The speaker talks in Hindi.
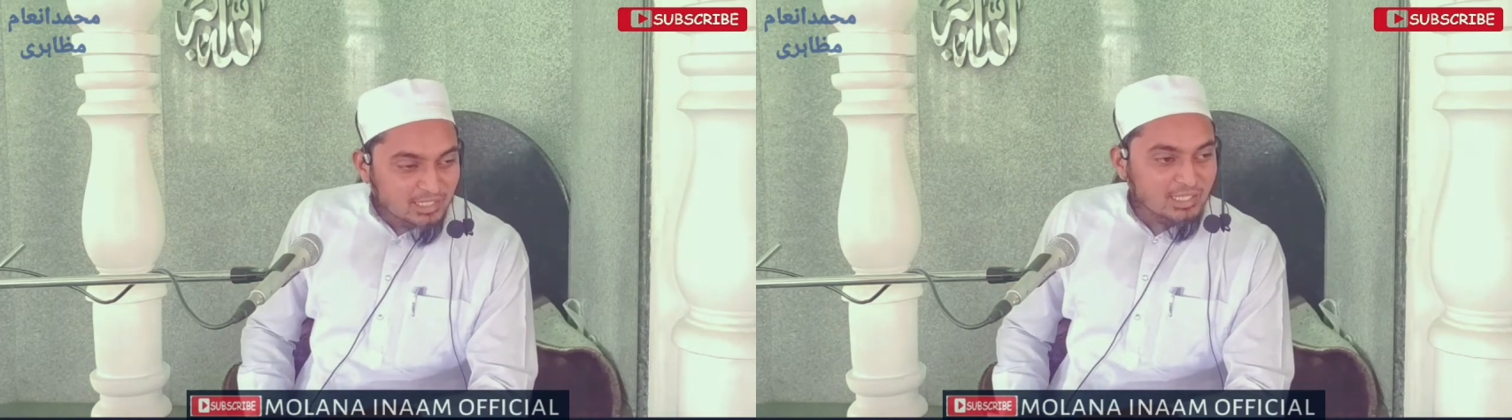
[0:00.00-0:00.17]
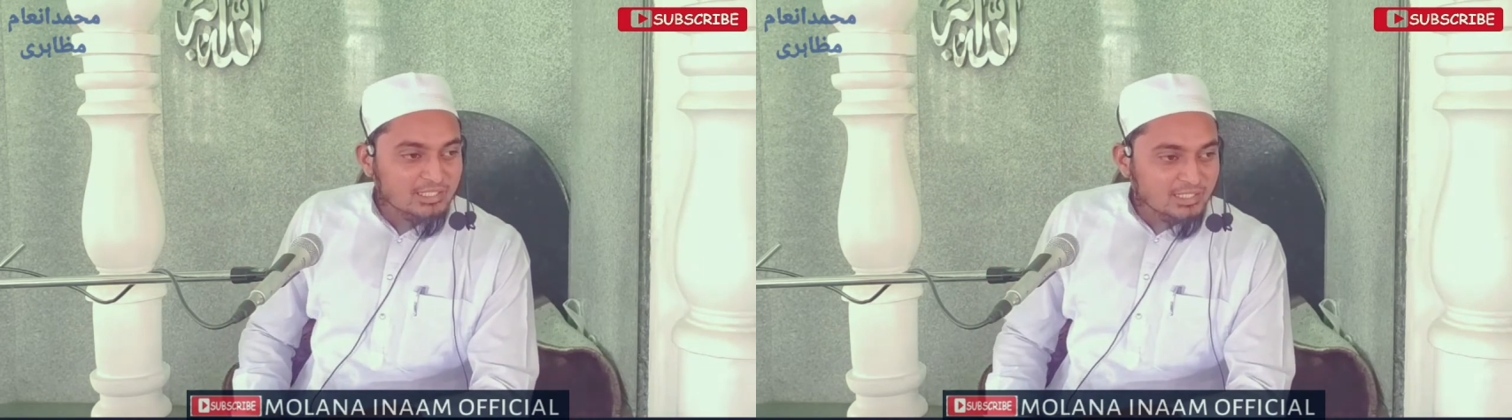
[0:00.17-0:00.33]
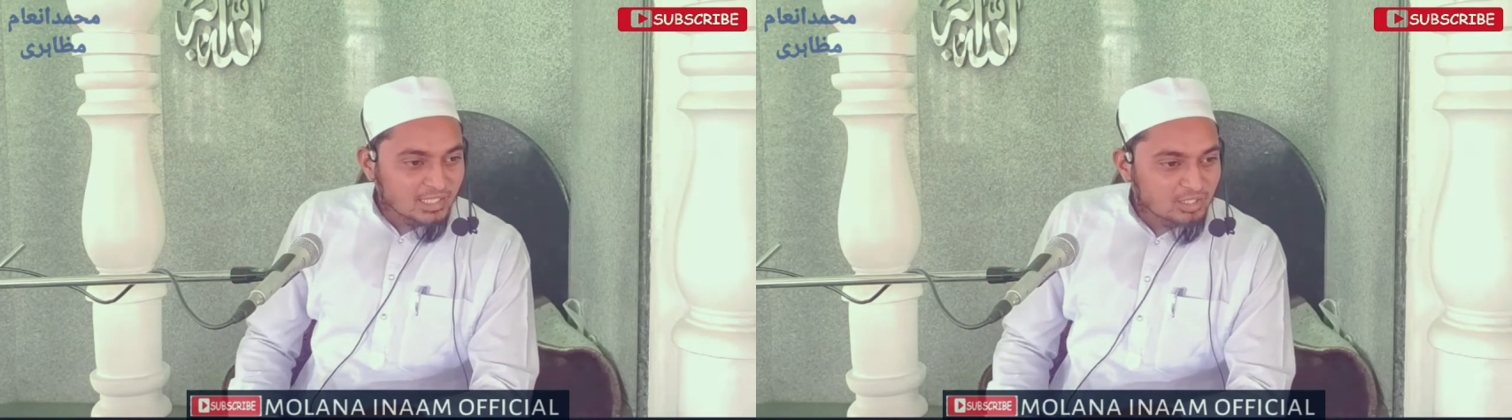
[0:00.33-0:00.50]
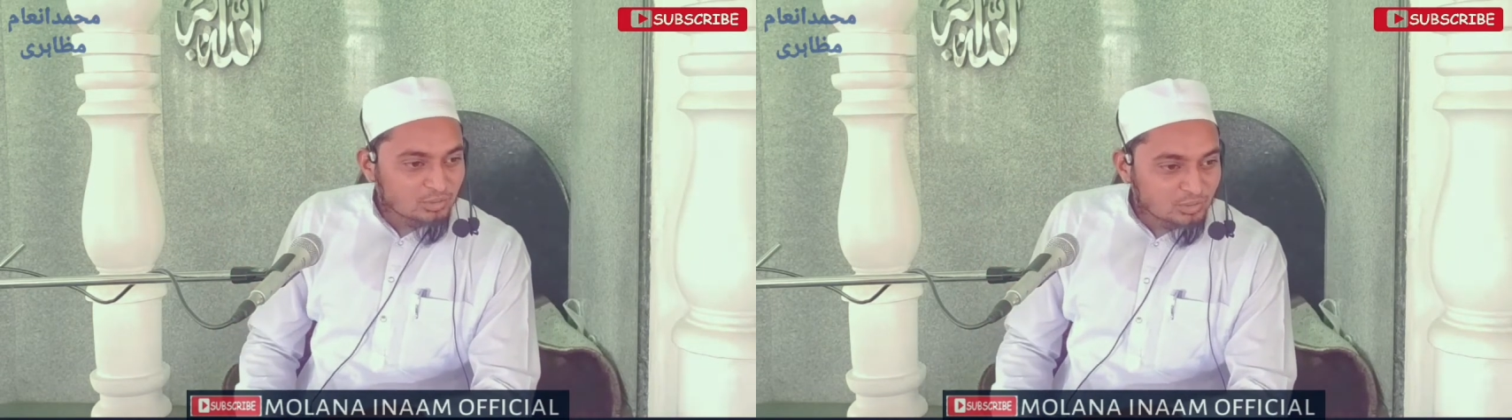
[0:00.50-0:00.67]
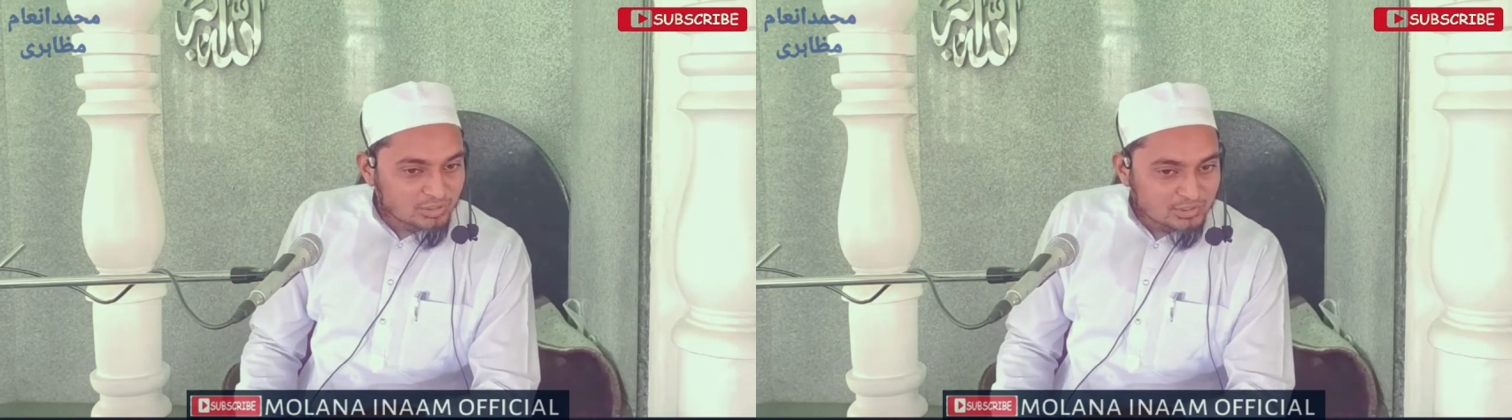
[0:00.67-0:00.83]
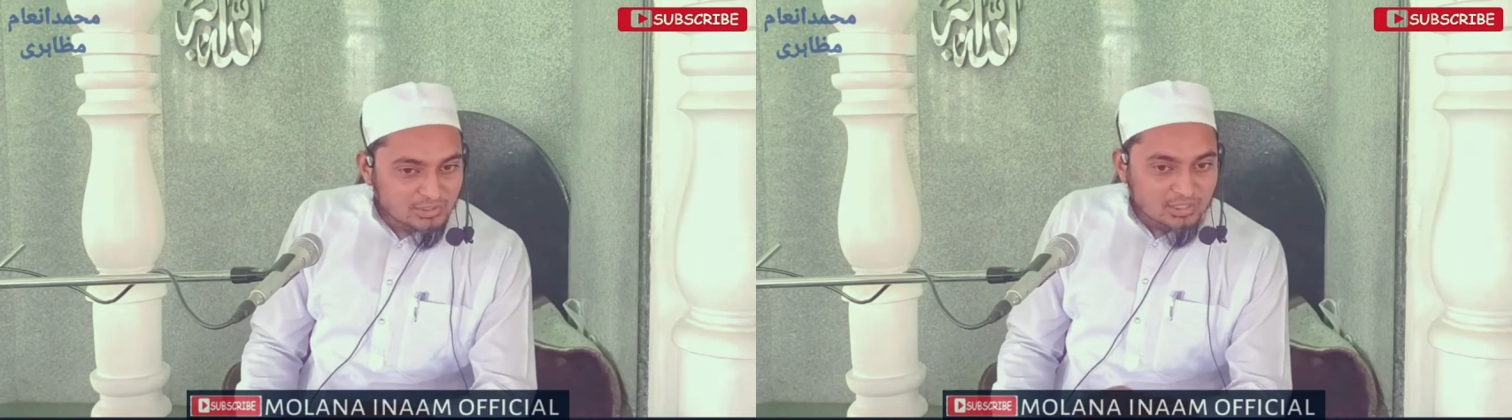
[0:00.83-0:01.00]
अगर यहाँ
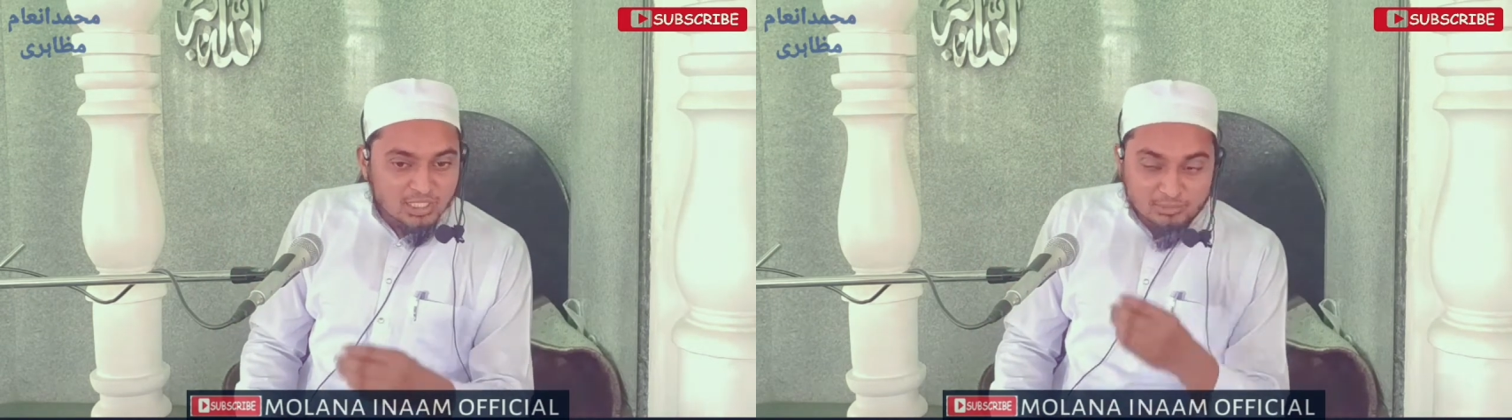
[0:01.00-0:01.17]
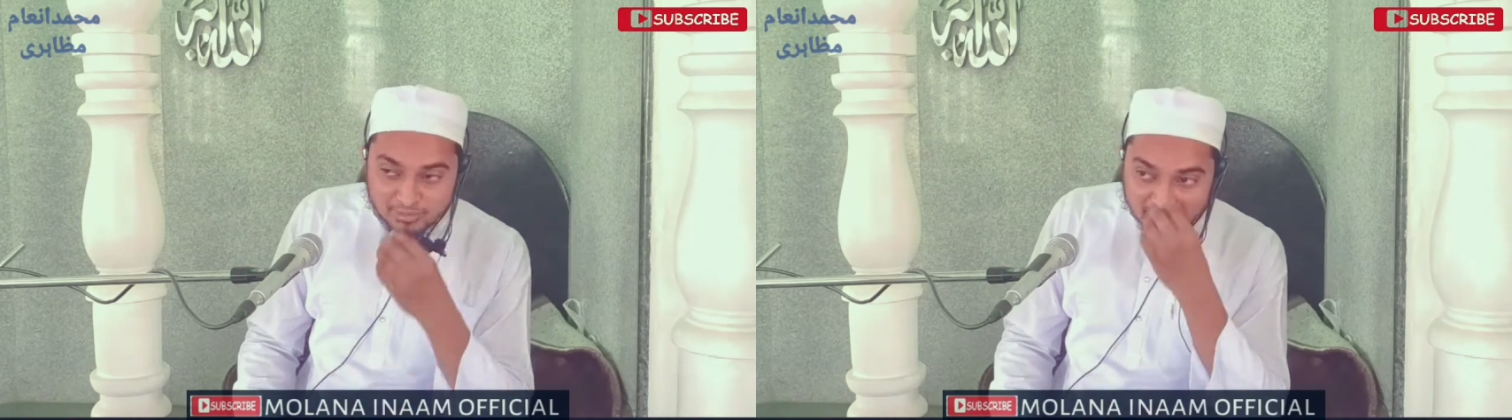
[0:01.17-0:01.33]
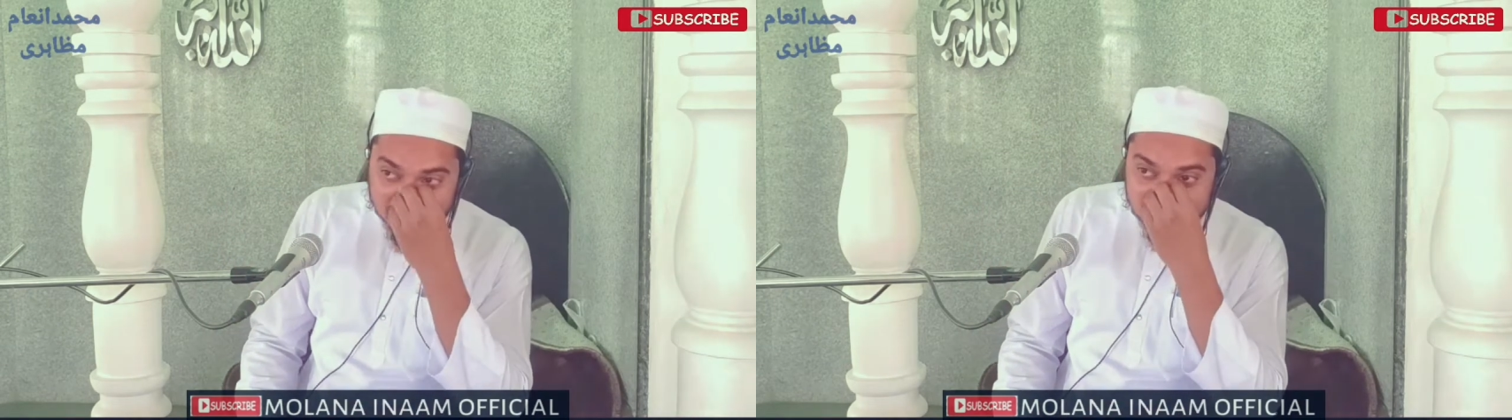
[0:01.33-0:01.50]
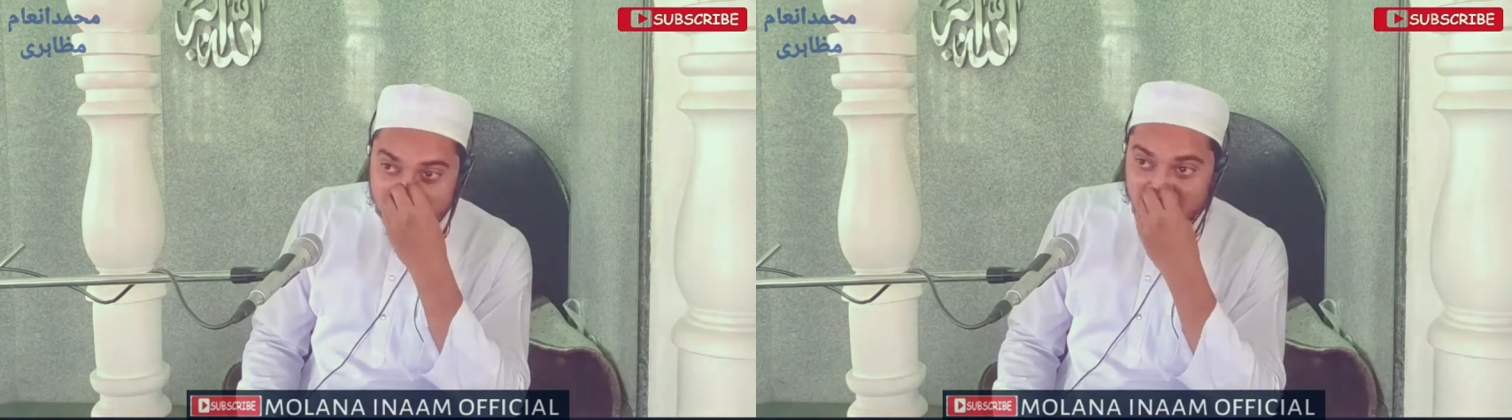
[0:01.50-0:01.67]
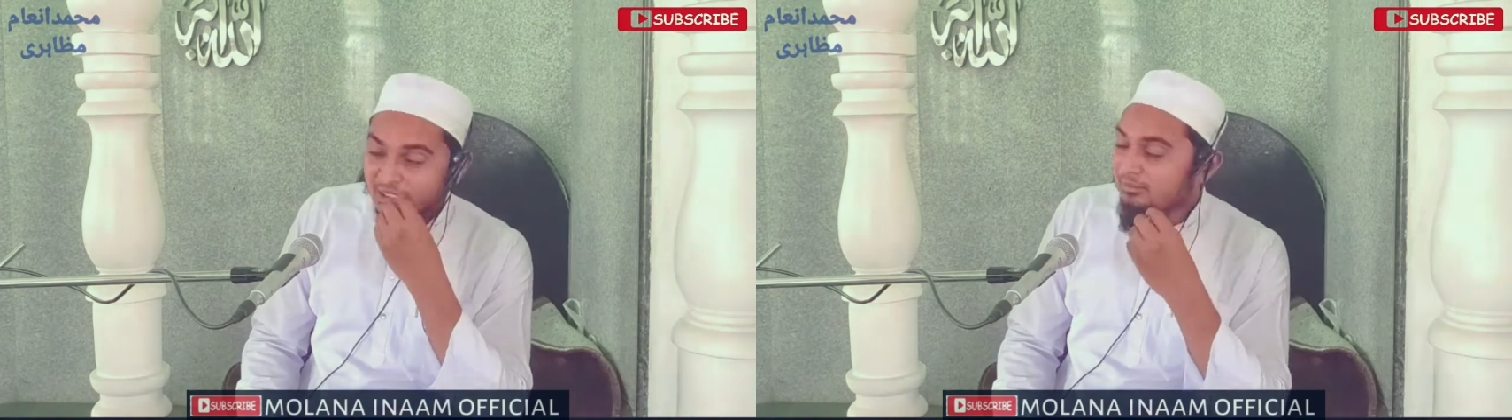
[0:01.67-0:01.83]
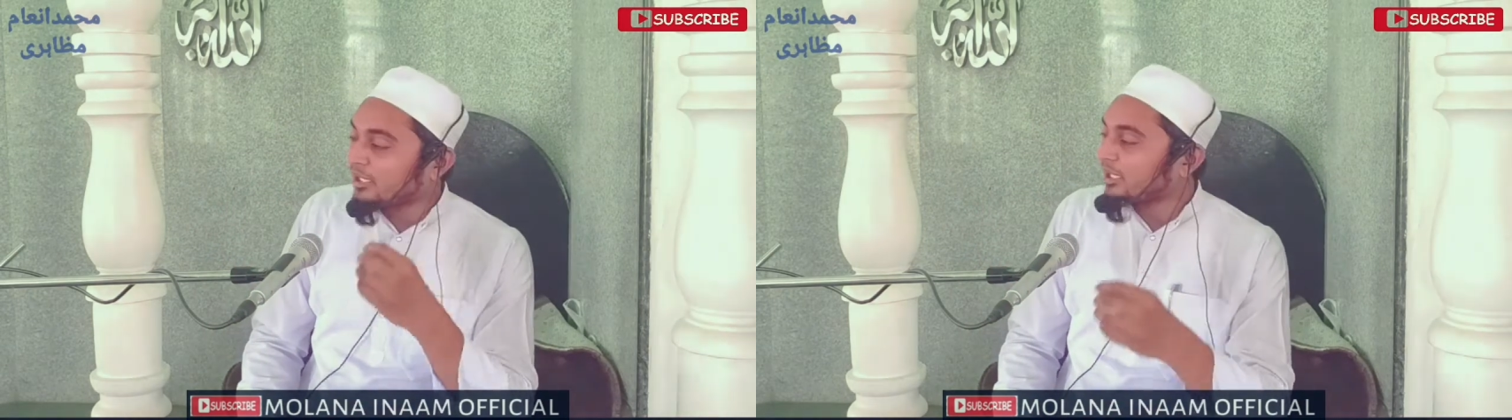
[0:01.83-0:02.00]
कोई हमारा
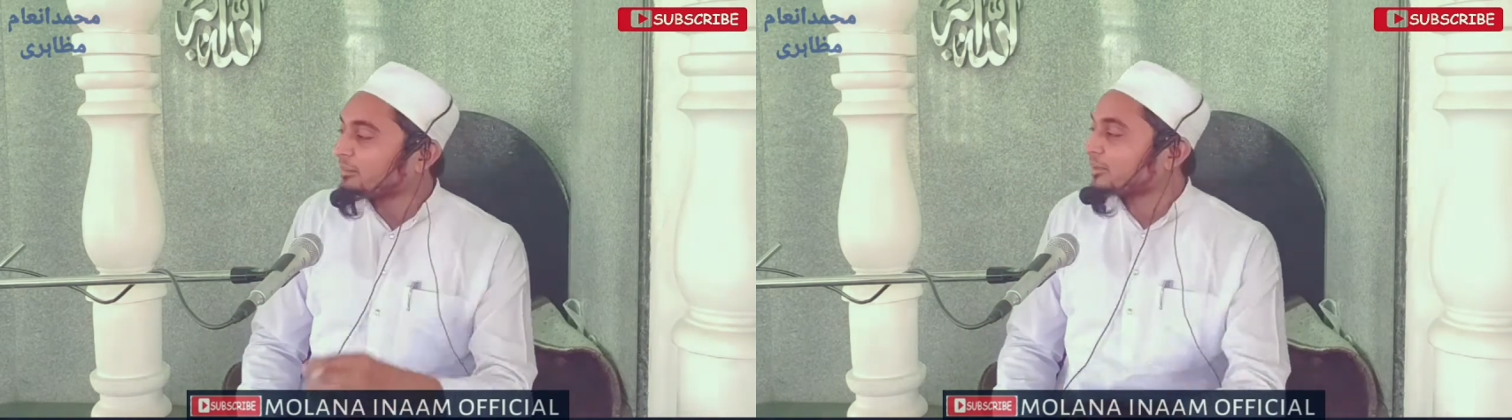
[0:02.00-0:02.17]
शेख हमारा